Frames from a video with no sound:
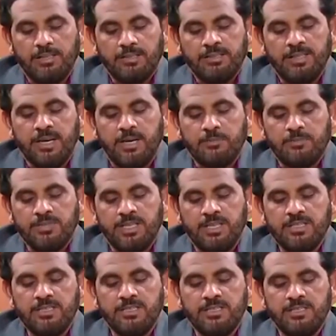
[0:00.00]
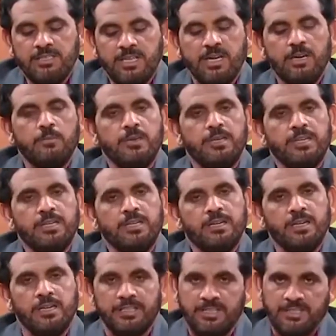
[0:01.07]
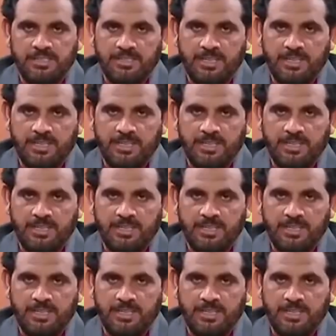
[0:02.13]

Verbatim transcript: जनाब सैयद जैगम अली गर्दजी